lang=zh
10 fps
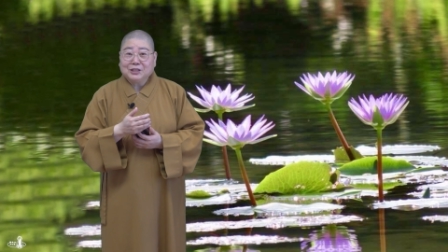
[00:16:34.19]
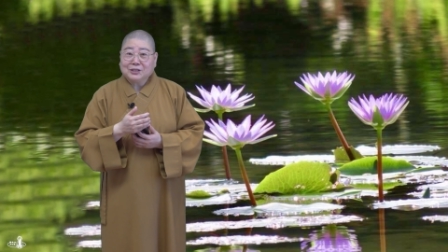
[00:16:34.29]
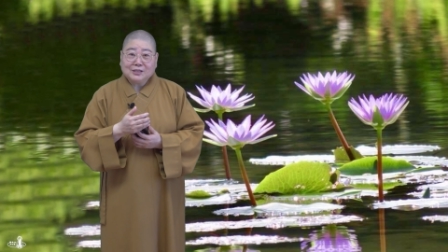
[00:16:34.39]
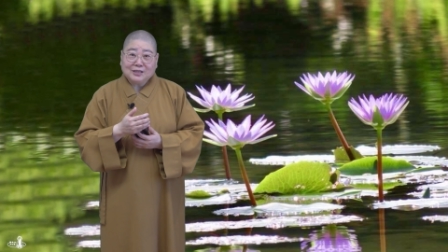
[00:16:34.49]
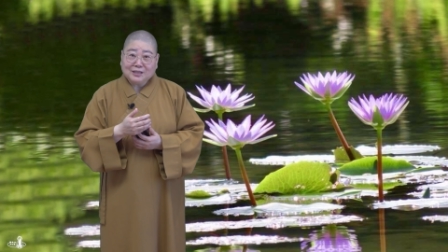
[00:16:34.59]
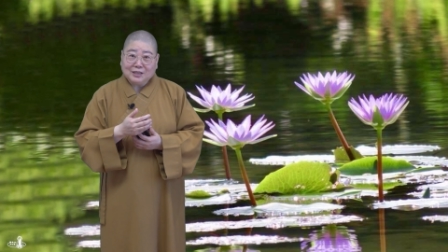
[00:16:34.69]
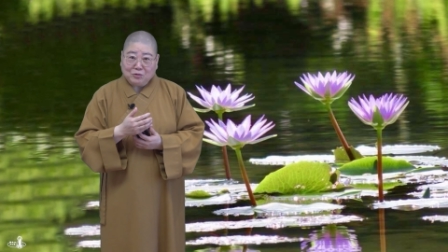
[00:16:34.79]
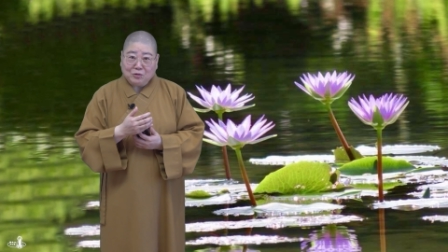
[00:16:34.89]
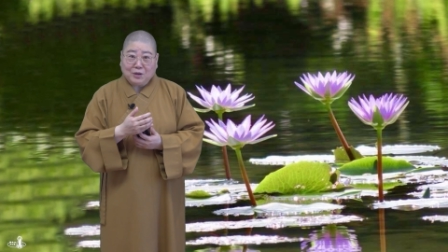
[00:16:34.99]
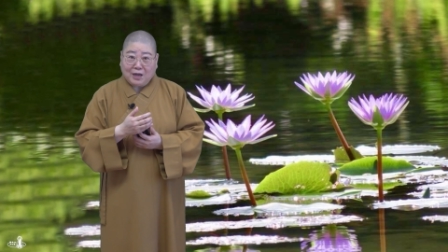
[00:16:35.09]
事先可
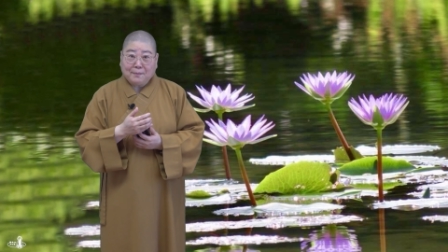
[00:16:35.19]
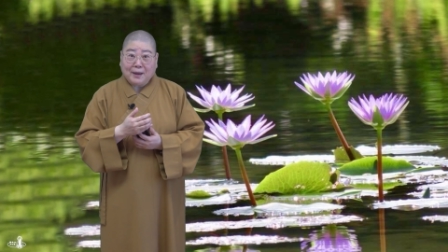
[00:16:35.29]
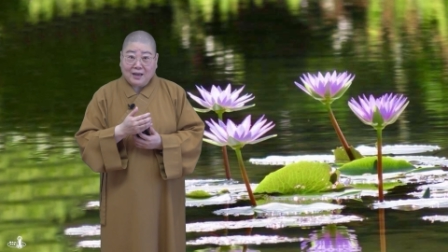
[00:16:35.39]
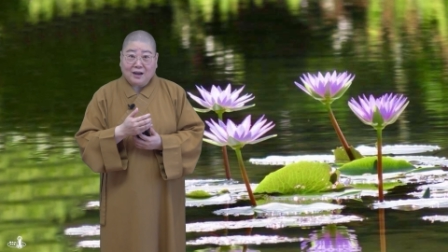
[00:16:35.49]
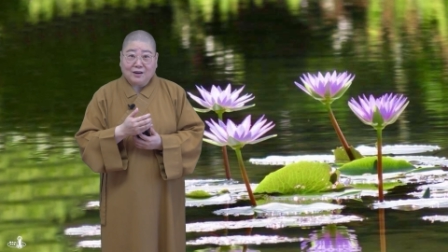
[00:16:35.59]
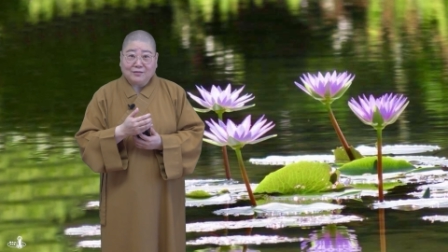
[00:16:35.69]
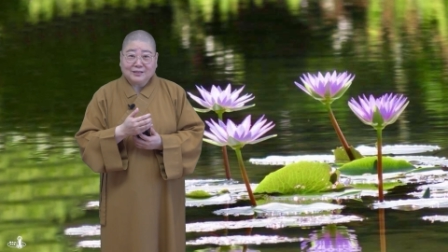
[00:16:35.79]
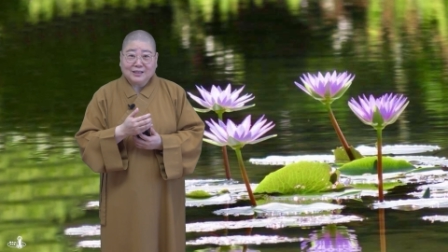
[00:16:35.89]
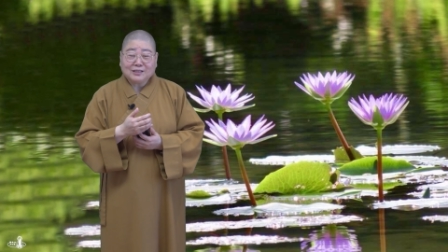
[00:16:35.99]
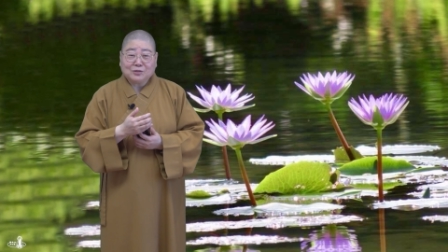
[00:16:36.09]
以安排好，
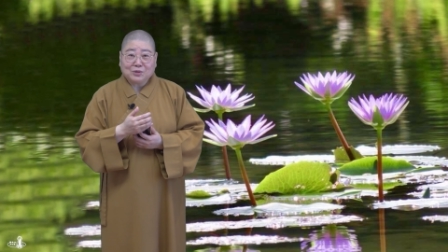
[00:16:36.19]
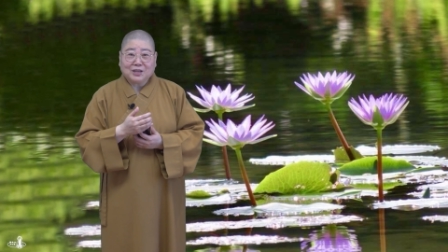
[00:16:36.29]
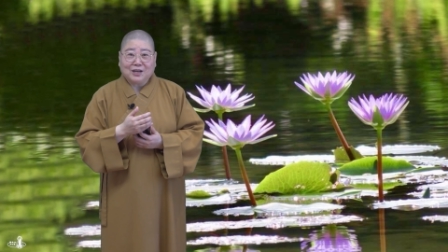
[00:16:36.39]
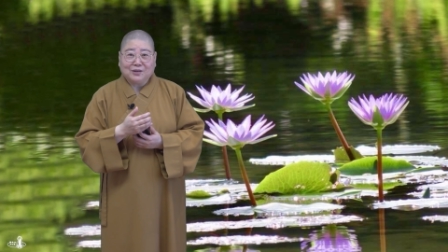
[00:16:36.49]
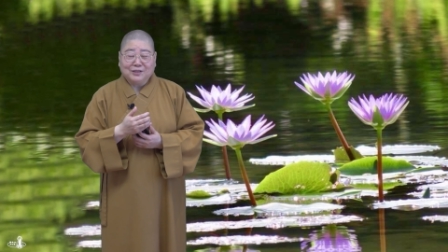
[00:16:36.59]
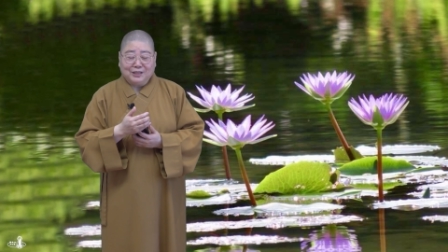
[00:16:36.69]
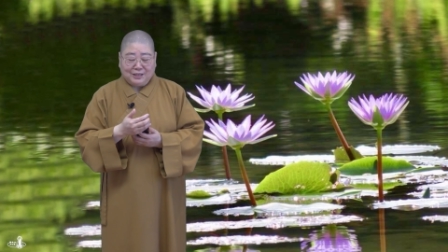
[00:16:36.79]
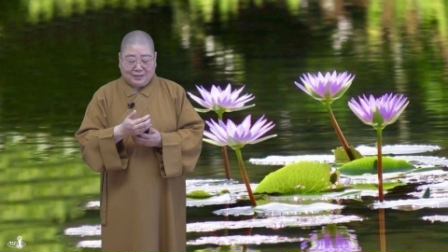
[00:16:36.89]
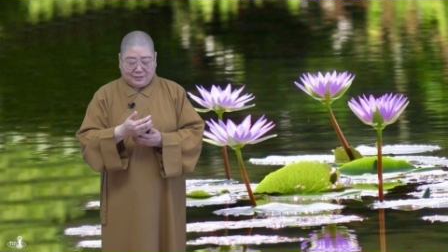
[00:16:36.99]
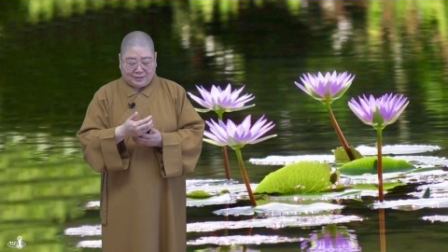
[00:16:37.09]
那是最好
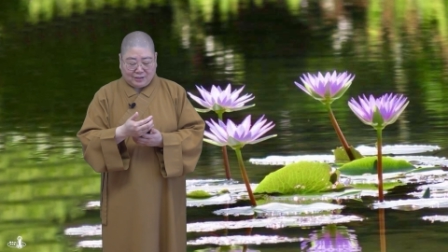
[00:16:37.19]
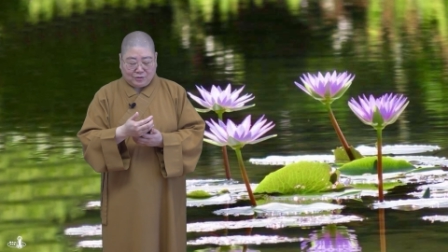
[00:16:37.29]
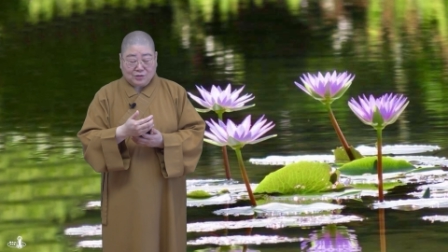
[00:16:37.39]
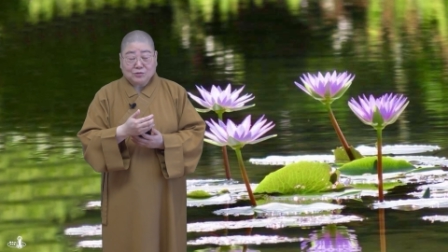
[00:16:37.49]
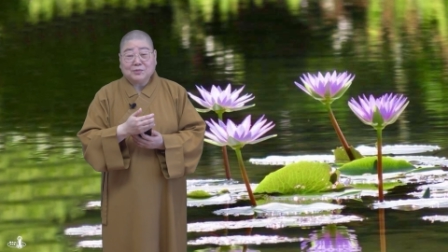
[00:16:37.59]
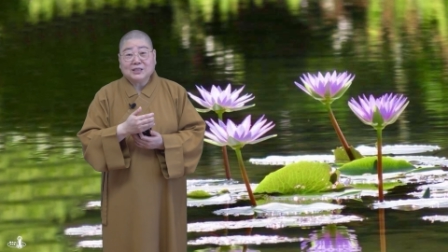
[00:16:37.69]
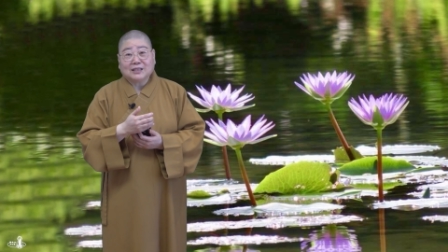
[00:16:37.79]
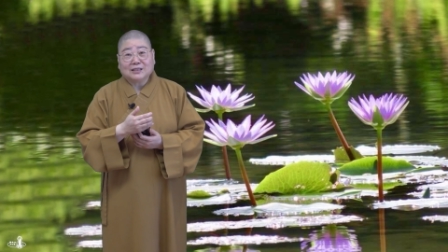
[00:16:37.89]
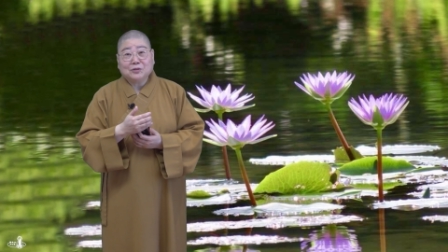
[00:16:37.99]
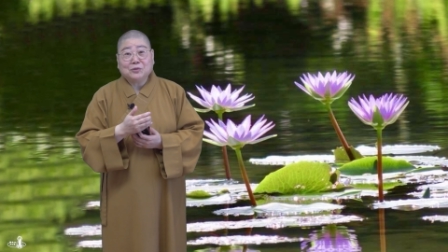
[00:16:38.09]
啊、哦，这个就是我们
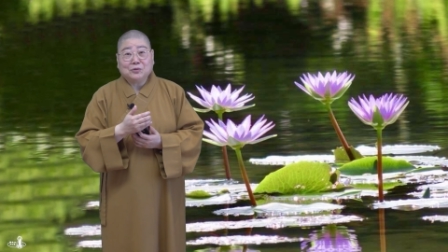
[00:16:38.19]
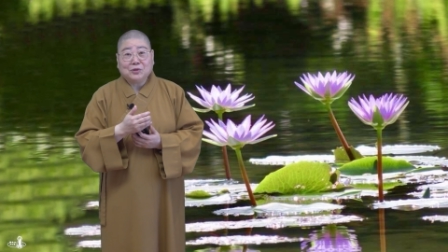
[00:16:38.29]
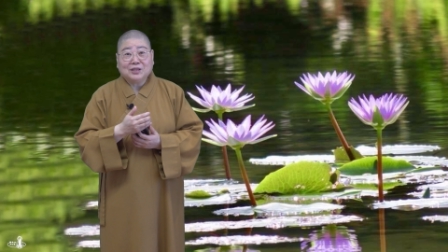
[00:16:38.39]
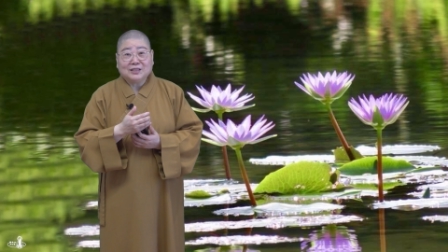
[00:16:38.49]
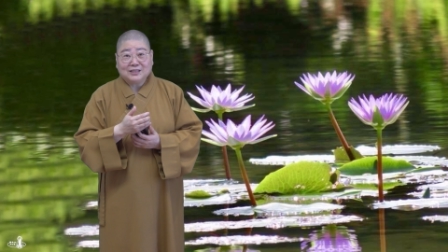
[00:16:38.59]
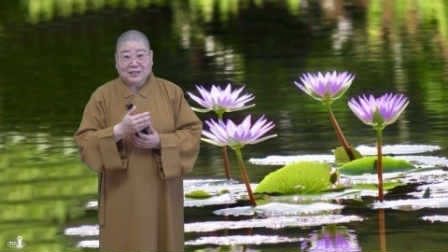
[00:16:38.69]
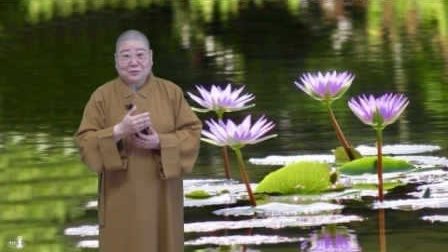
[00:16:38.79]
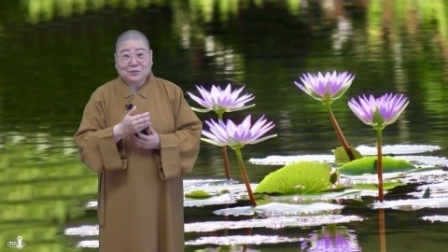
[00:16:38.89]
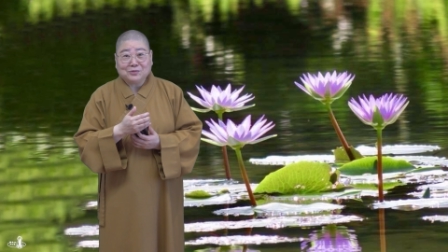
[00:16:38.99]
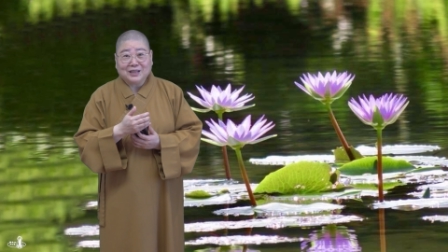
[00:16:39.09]
讲的预约
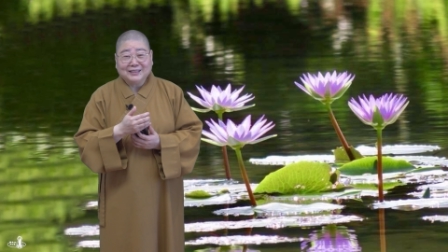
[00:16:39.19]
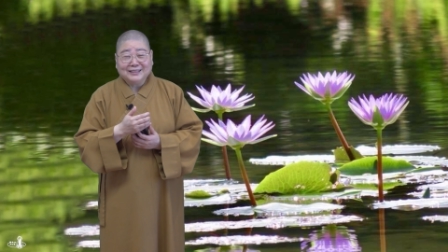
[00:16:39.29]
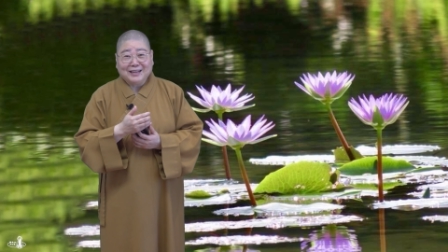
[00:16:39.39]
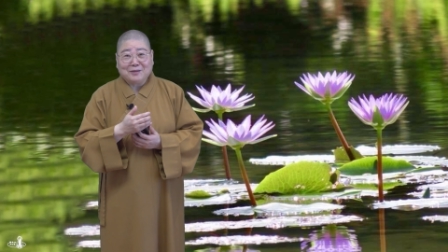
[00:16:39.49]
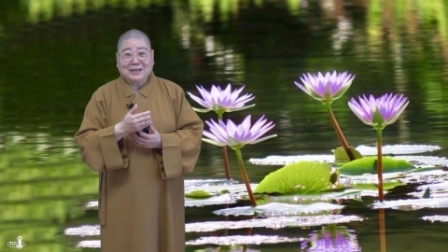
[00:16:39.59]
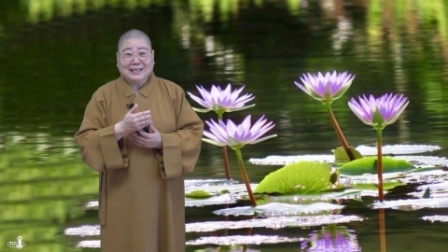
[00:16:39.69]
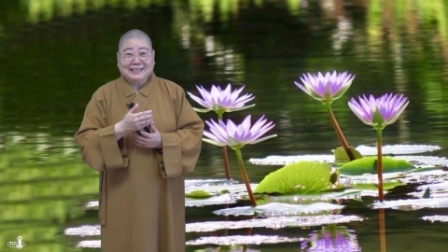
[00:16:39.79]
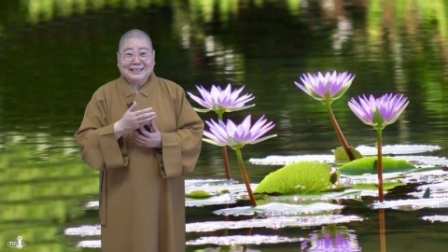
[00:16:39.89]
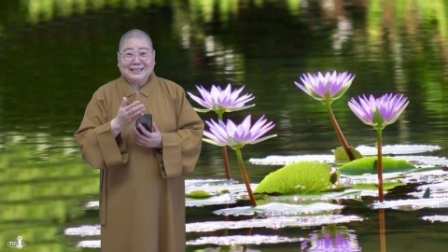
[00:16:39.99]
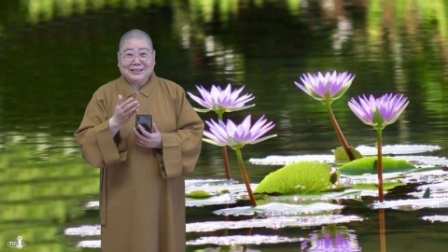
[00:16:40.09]
净土了，好吗？
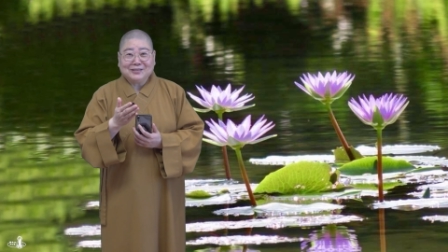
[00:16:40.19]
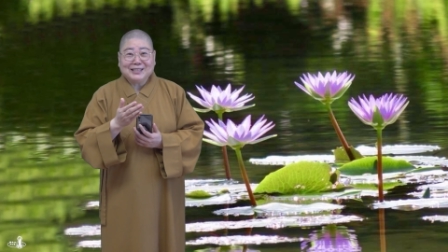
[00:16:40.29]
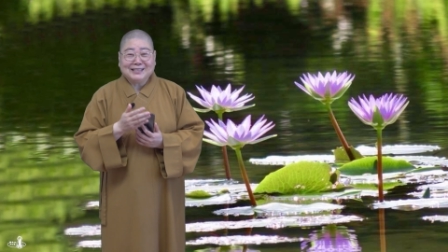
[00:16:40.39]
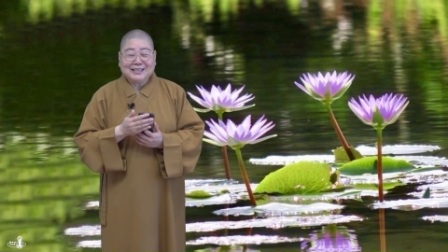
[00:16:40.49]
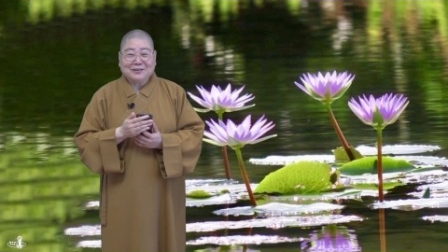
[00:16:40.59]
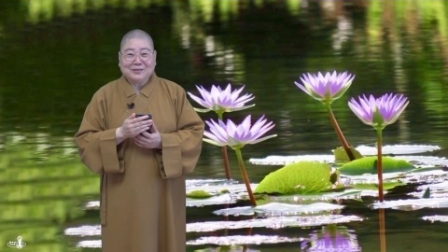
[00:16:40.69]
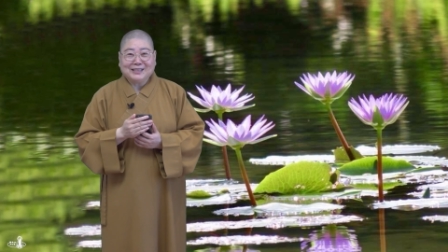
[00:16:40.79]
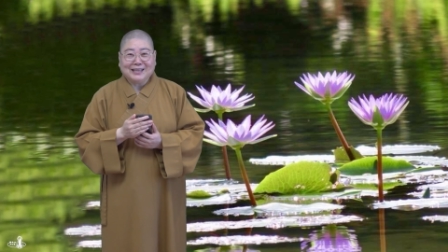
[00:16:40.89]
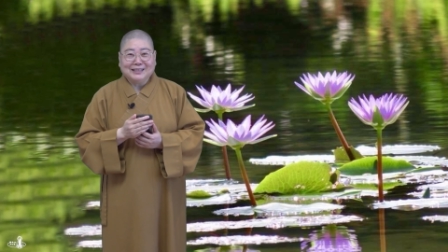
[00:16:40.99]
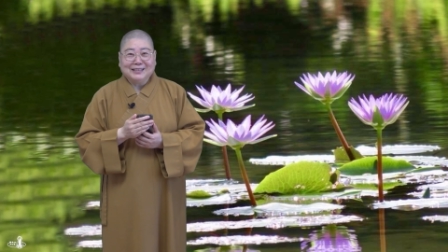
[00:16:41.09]
今天就先这样回答，